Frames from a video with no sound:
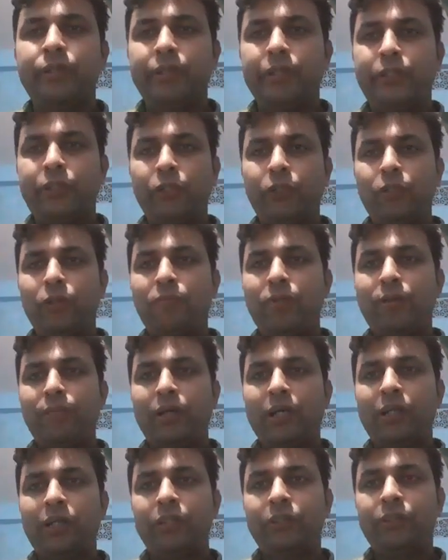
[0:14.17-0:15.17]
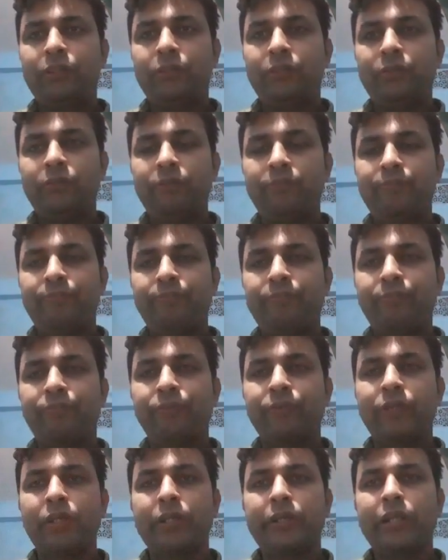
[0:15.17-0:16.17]
নিশ্চয়ই তোমরা ভালো আছো
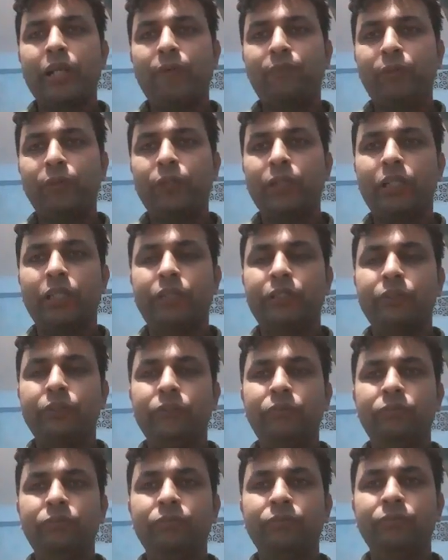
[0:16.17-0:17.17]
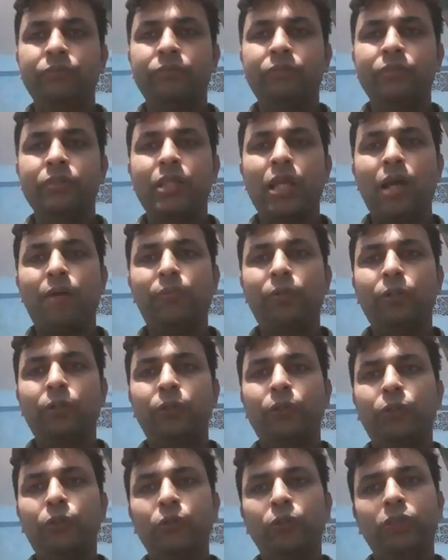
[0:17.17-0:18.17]
নিরাপদে আছো এবং
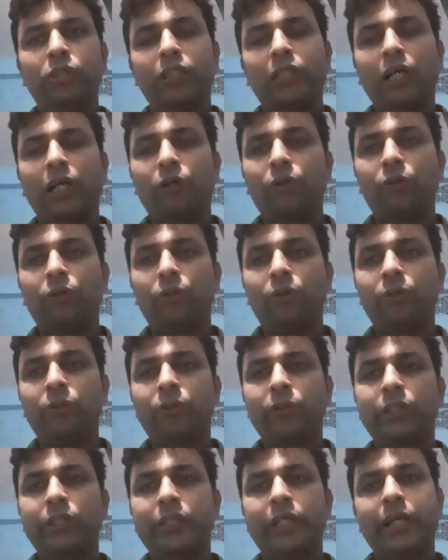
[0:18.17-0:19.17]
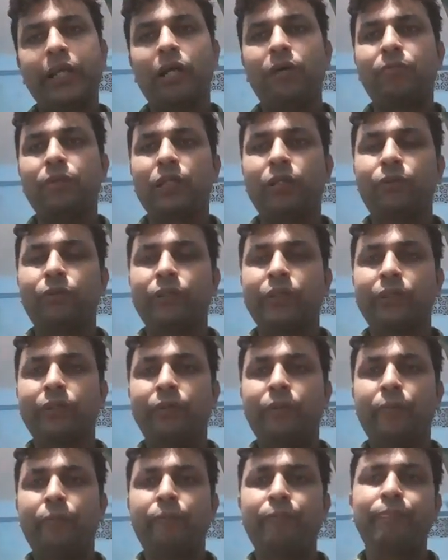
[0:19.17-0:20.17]
সুস্থ থাকো সে কামনা করি
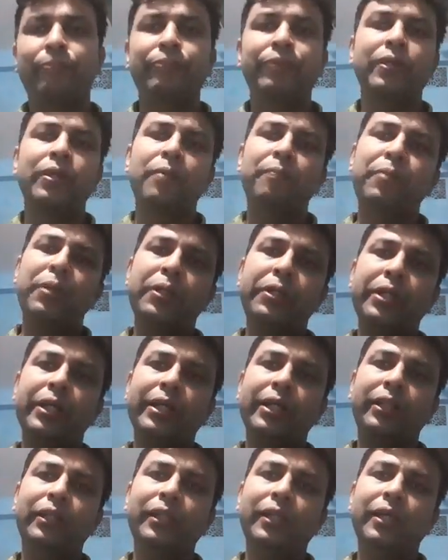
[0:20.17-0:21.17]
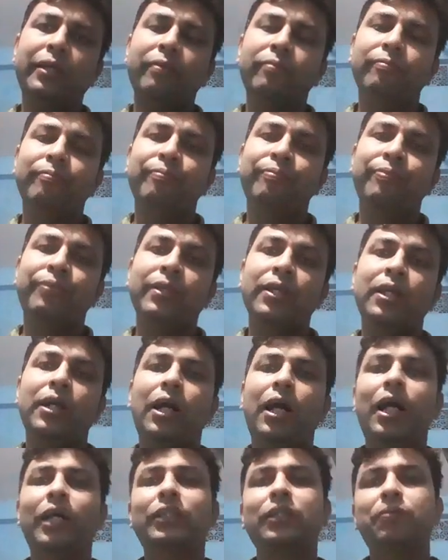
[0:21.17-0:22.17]
প্রিয় শিক্ষার্থীরা
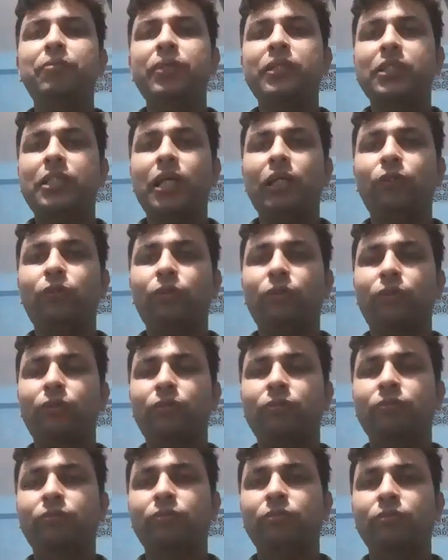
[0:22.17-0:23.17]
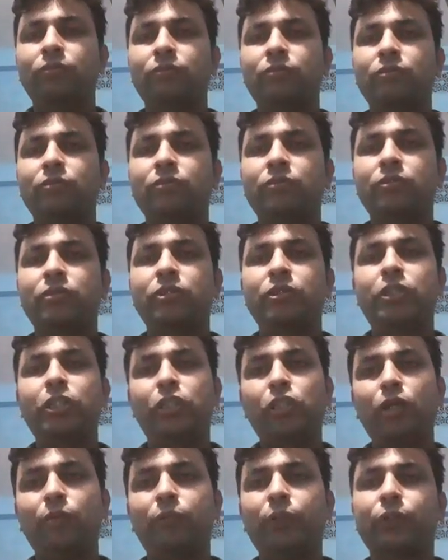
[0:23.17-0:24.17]
আজ আমি স্নাতক
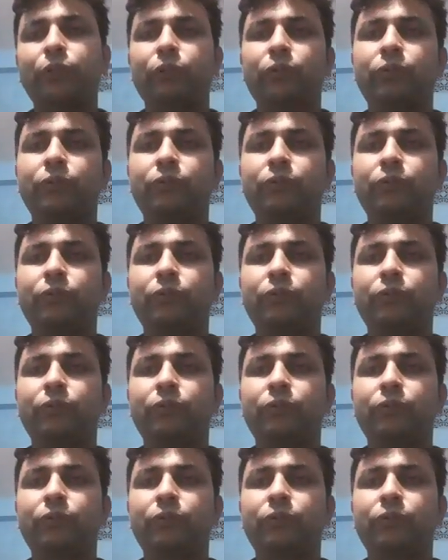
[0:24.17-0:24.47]
তৃতীয় বর্ষ